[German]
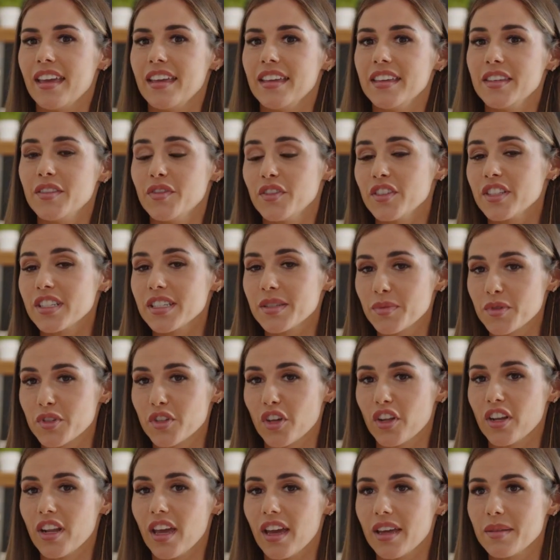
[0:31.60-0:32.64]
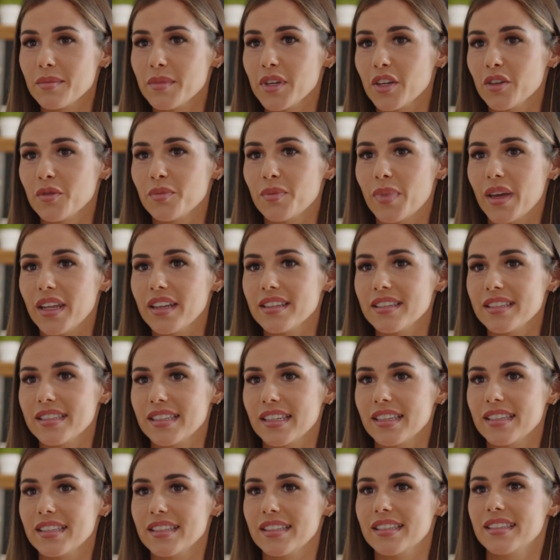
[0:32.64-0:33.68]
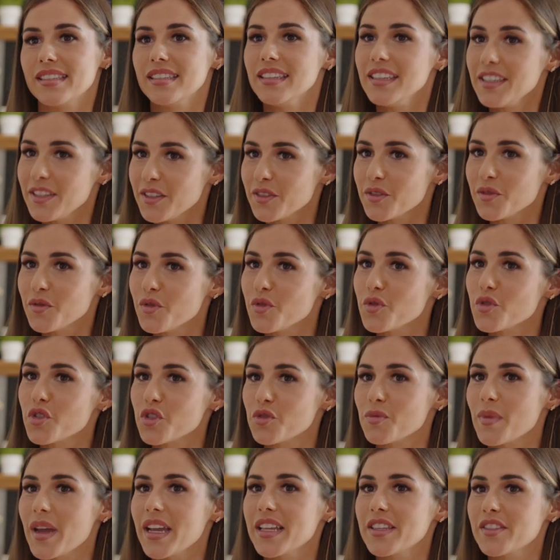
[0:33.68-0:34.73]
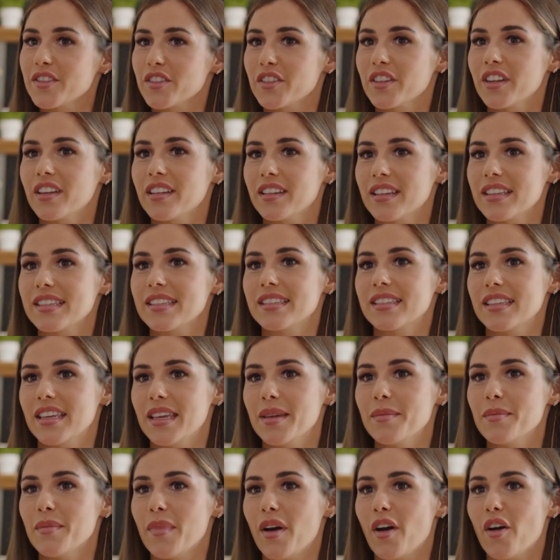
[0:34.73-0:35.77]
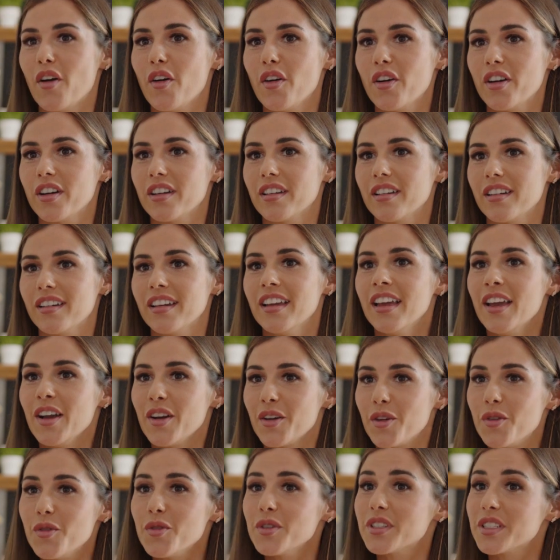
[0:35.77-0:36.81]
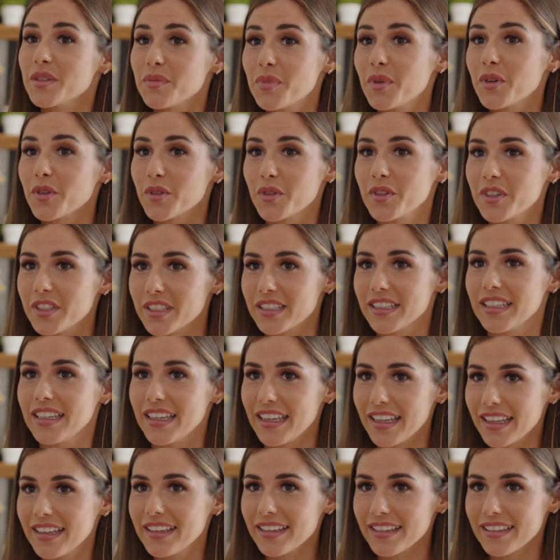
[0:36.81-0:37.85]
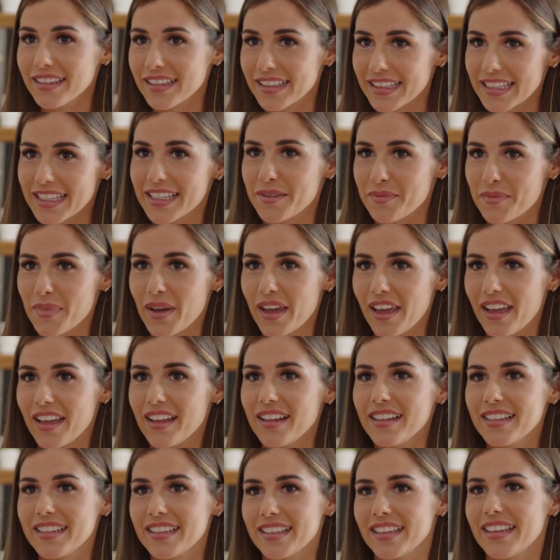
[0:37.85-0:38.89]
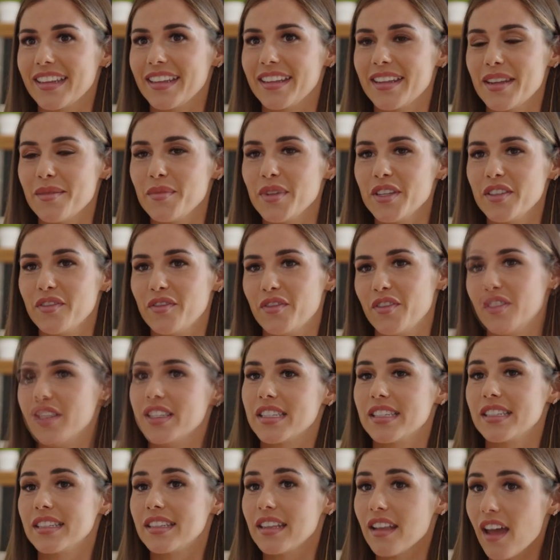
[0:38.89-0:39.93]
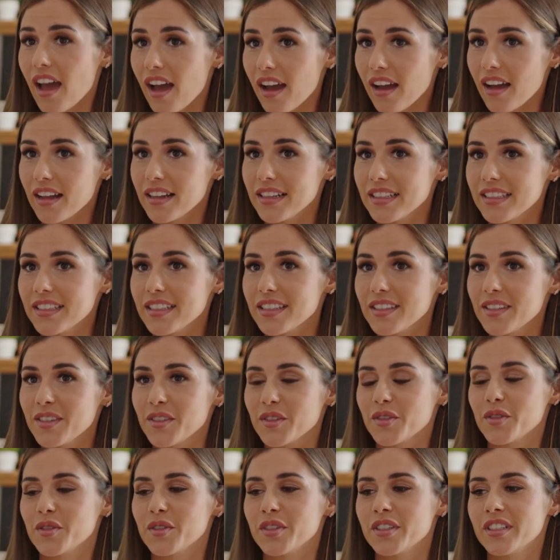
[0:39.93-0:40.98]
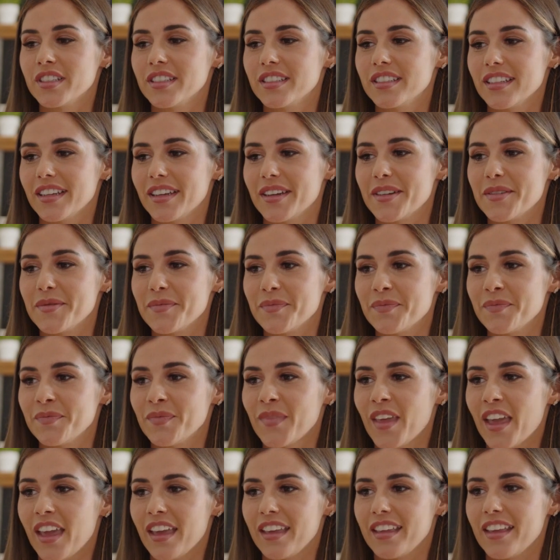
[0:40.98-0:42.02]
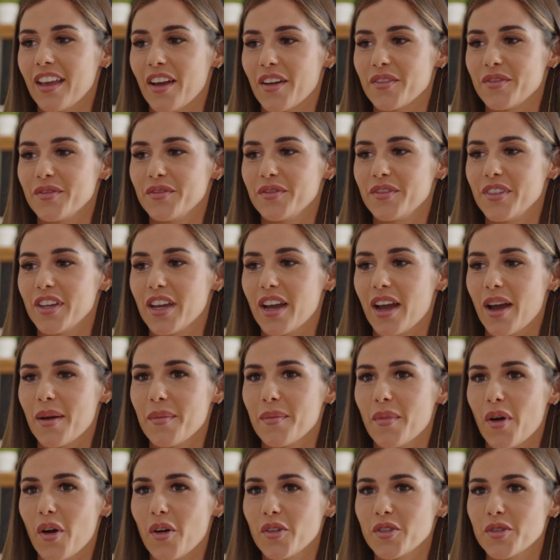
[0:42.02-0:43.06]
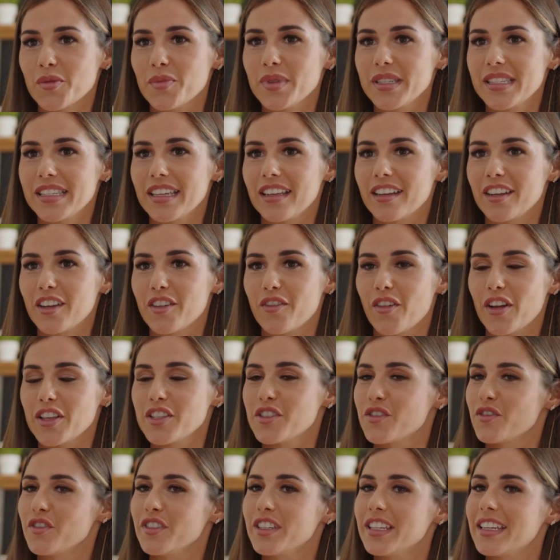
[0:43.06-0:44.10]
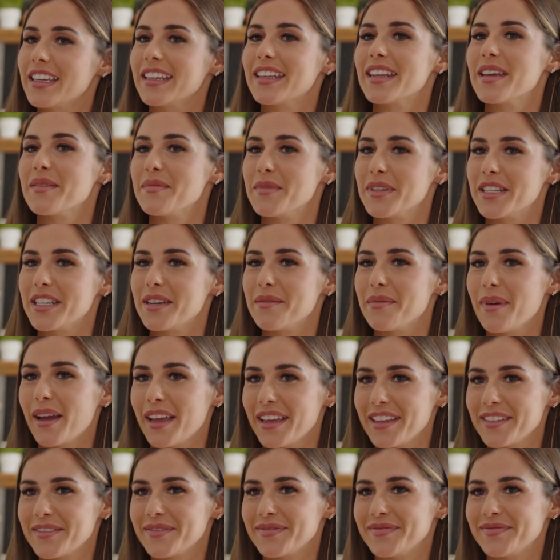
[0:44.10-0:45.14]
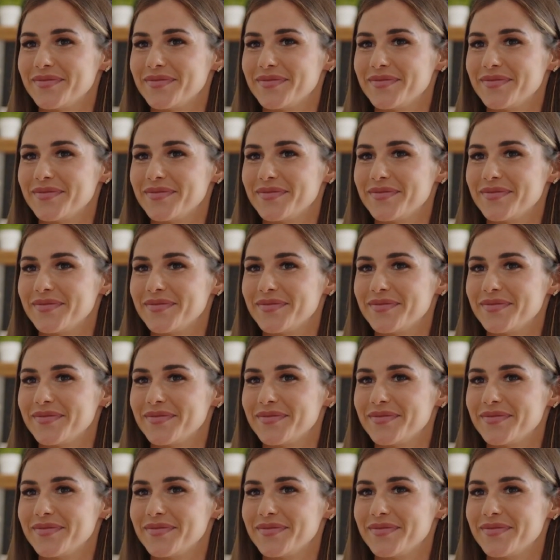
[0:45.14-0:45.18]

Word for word: Ich finde das Besondere an mir und Ben ist, dass es nicht nur gut schmeckt, sondern dass es eben auch äh, gute Produkte in sich behält. Äh, nämlich wir sind nachhaltig und ähm, ja, wir haben auch so ein bisschen Quatsch für die Kinder mit dabei.